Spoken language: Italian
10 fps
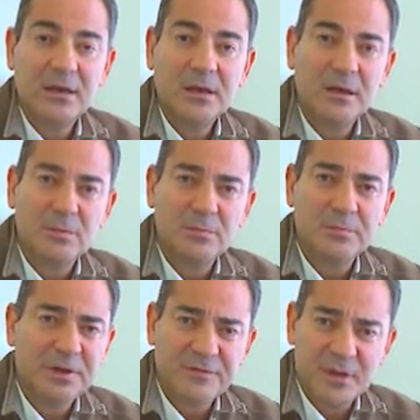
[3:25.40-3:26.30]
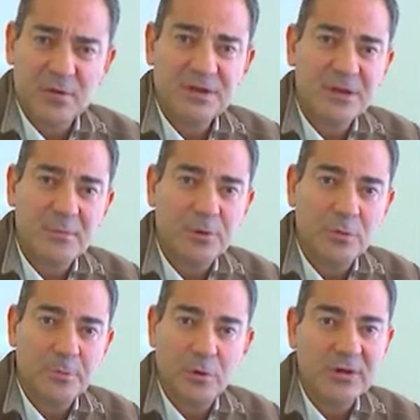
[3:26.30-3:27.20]
Eh, per fare un esempio
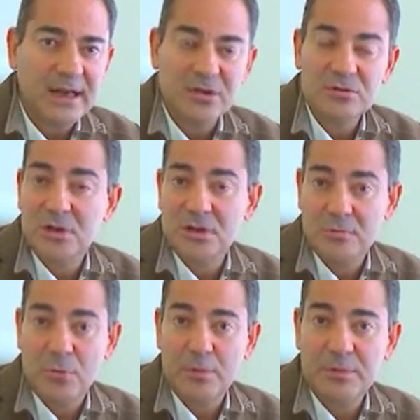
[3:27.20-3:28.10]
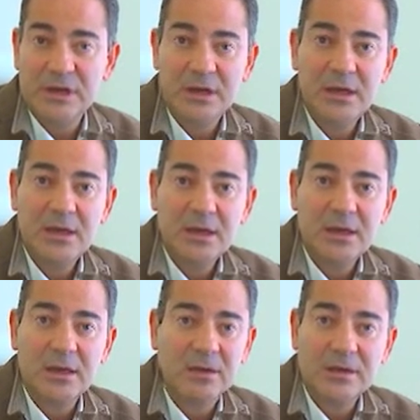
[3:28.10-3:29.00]
è un po' il caso degli immobili,
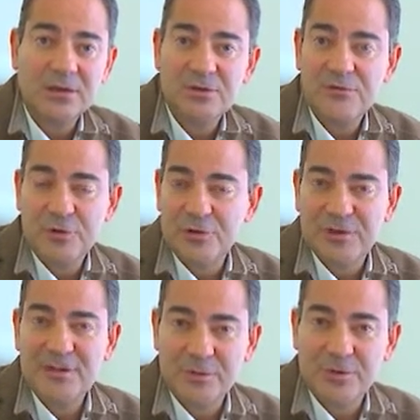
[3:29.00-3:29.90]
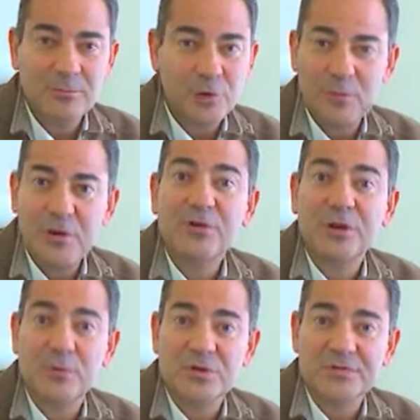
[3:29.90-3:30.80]
eh, anche se io voglio vendere un immobile lo
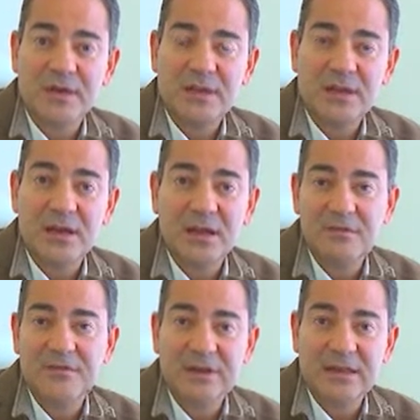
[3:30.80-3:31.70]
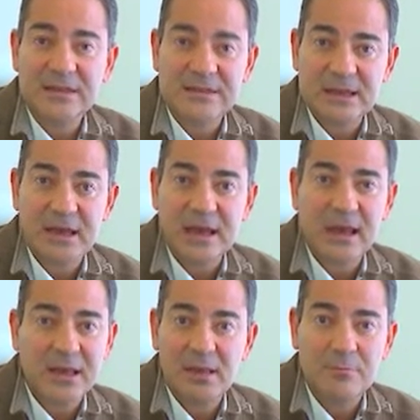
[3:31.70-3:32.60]
devo svendere, la differenza
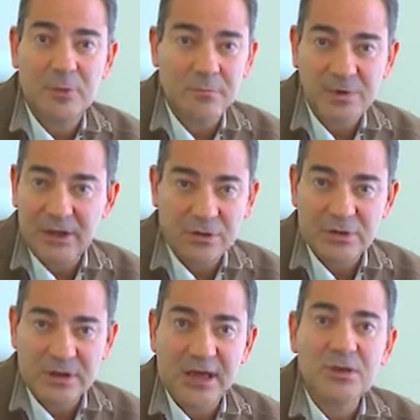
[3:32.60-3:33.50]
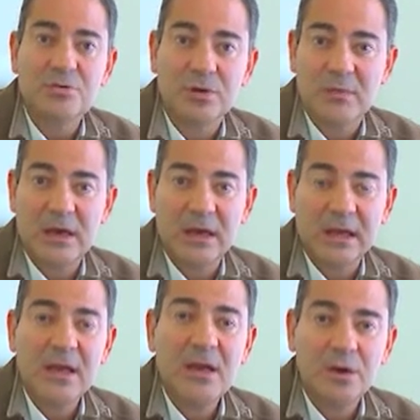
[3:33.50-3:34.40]
è che l'immobile in ogni caso
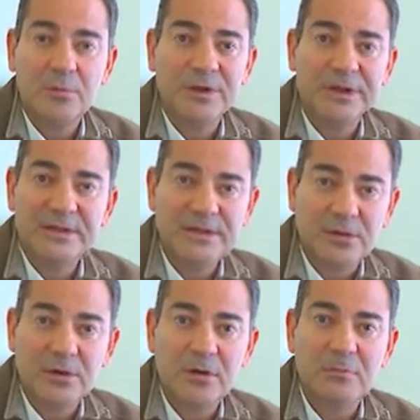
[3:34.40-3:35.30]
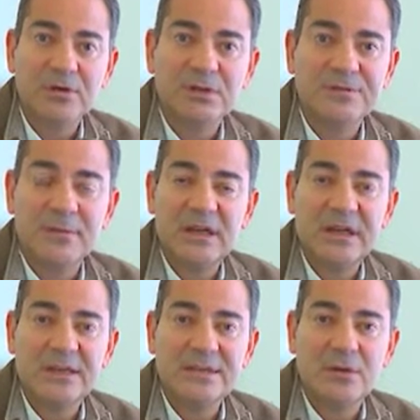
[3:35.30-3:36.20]
rimane, l'obbligazione come dicevamo
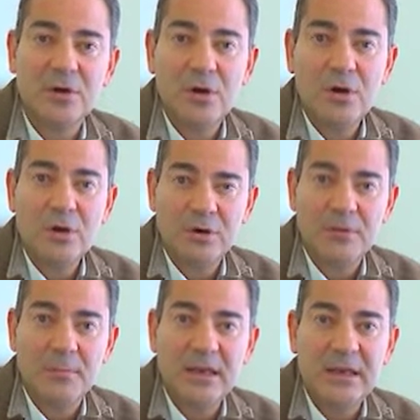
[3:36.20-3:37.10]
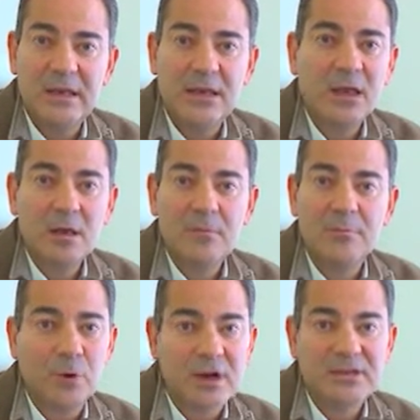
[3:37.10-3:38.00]
all'inizio con il bail-in mi
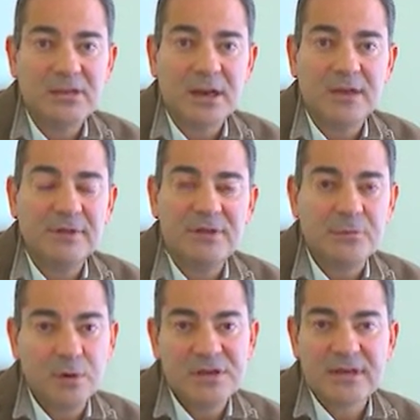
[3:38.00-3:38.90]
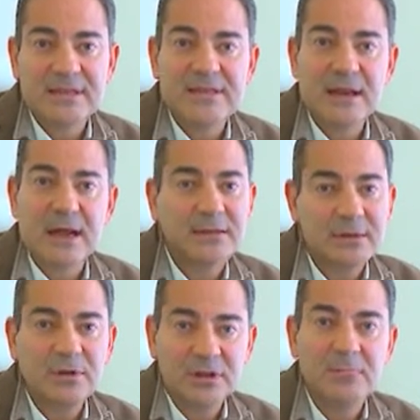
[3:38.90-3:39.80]
può essere invece può essere
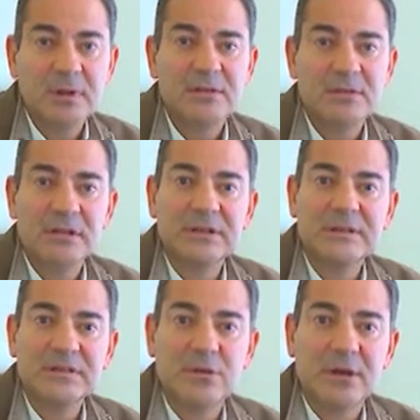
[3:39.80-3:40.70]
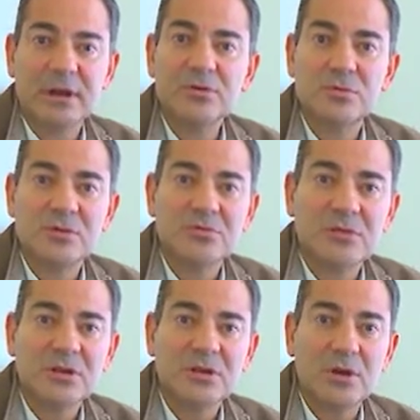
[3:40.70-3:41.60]
azzerata, quindi massima attenzione anche su questo
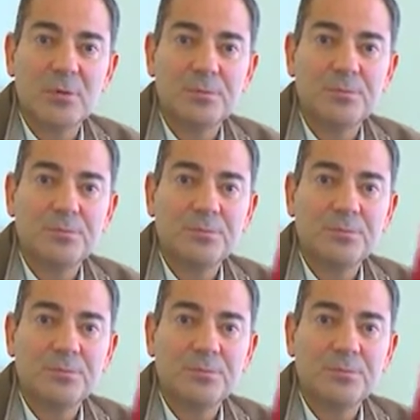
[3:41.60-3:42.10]
rischio.